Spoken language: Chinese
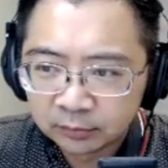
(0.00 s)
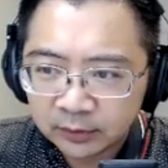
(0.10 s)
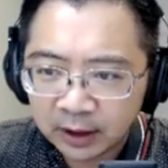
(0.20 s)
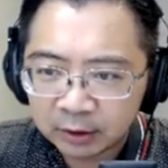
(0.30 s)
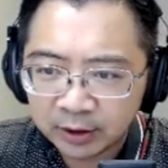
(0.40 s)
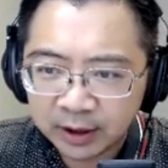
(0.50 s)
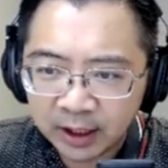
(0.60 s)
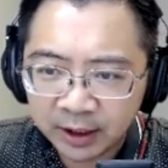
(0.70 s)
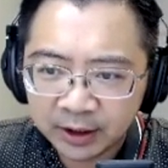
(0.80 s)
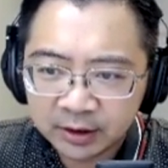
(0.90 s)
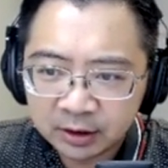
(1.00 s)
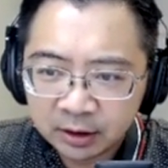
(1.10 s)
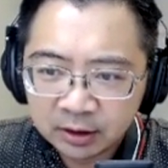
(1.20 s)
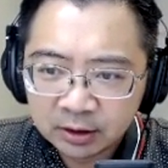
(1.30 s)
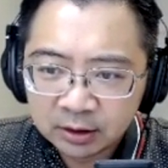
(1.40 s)
也就是你看 E T H
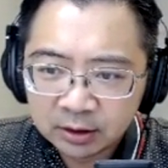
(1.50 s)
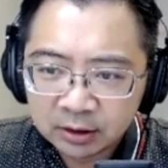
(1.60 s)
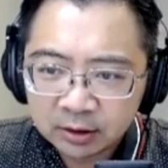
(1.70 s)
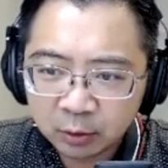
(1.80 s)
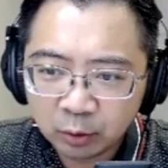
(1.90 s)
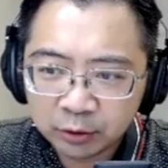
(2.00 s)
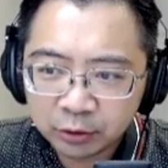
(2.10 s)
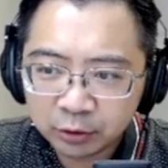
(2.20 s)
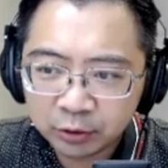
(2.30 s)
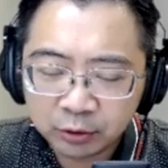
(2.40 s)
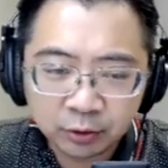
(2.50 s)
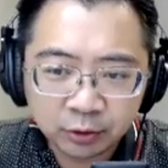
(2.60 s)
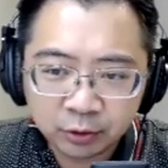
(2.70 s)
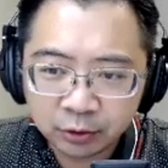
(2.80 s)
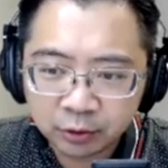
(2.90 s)
过
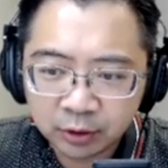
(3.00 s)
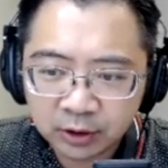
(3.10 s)
去